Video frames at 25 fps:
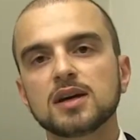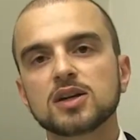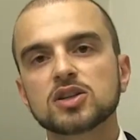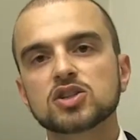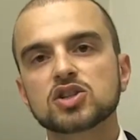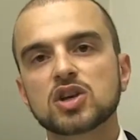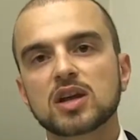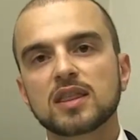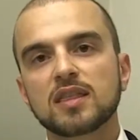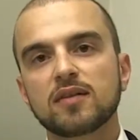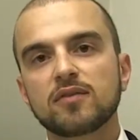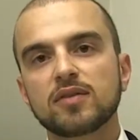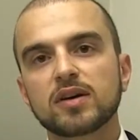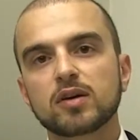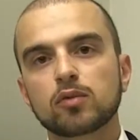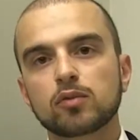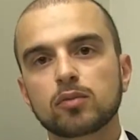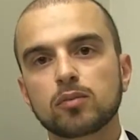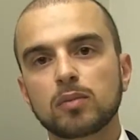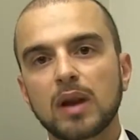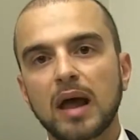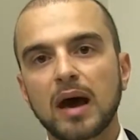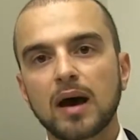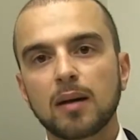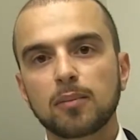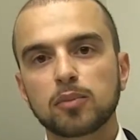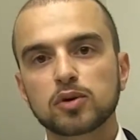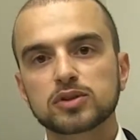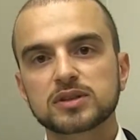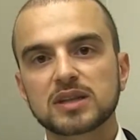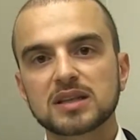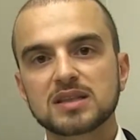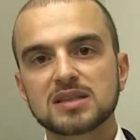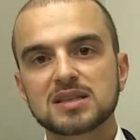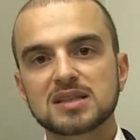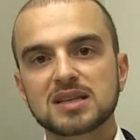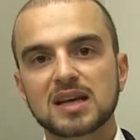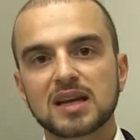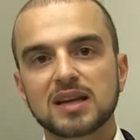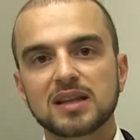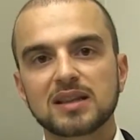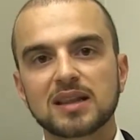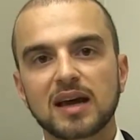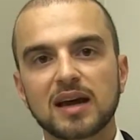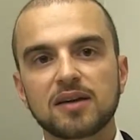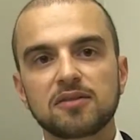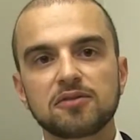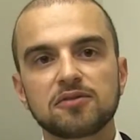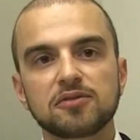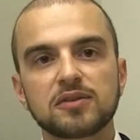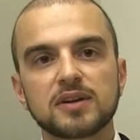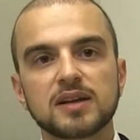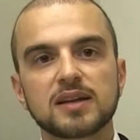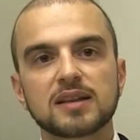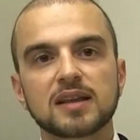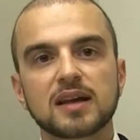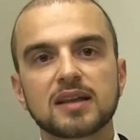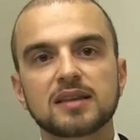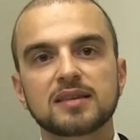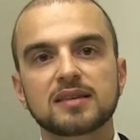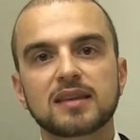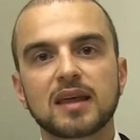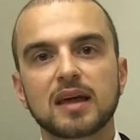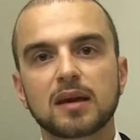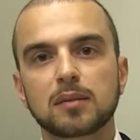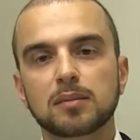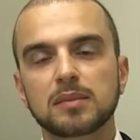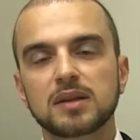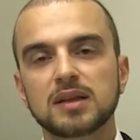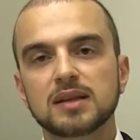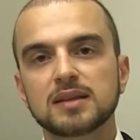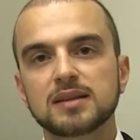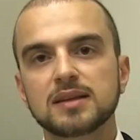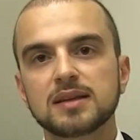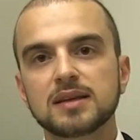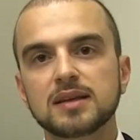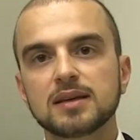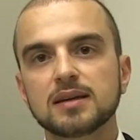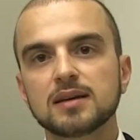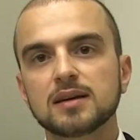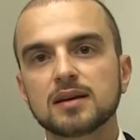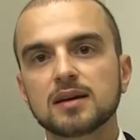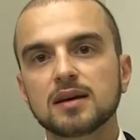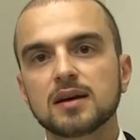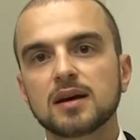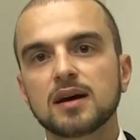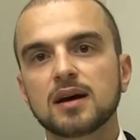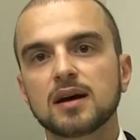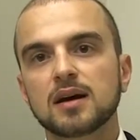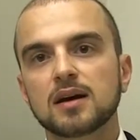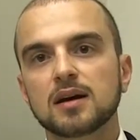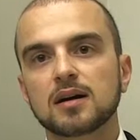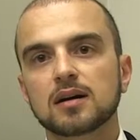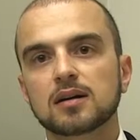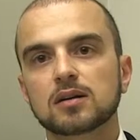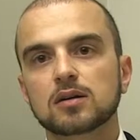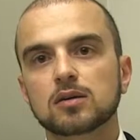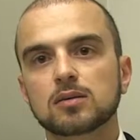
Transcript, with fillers: c'è davvero una potenzialità infinita in termini di eh,